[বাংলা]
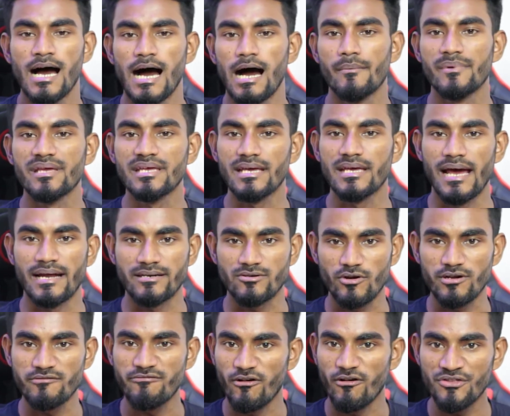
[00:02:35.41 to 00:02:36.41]
আমি
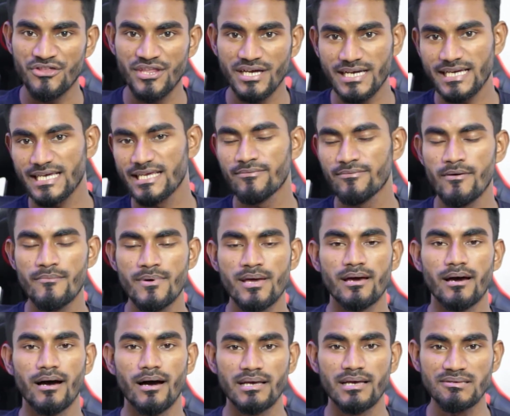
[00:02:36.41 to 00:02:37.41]
অ্যান্ড্রয়েড ফোন থেকে কিভাবে
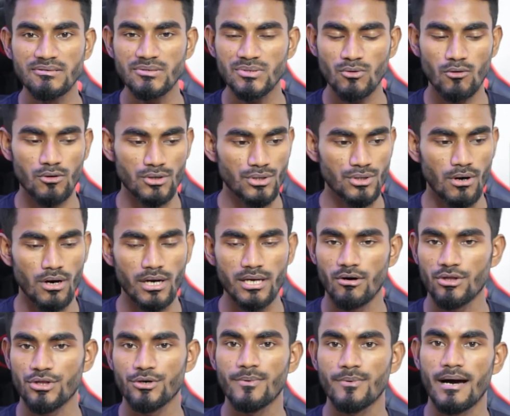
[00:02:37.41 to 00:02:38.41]
ইউজ করতে হয়
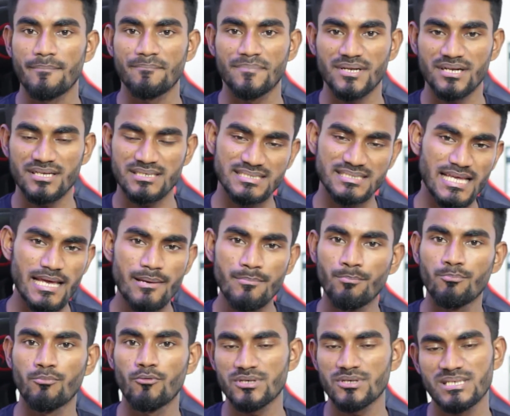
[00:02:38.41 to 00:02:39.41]
অথবা আপনারা সেম
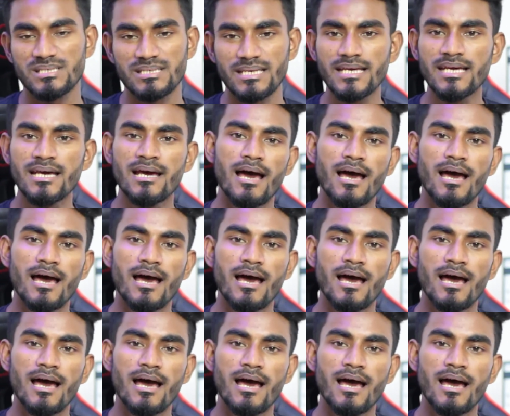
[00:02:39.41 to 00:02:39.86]
প্রসেসেই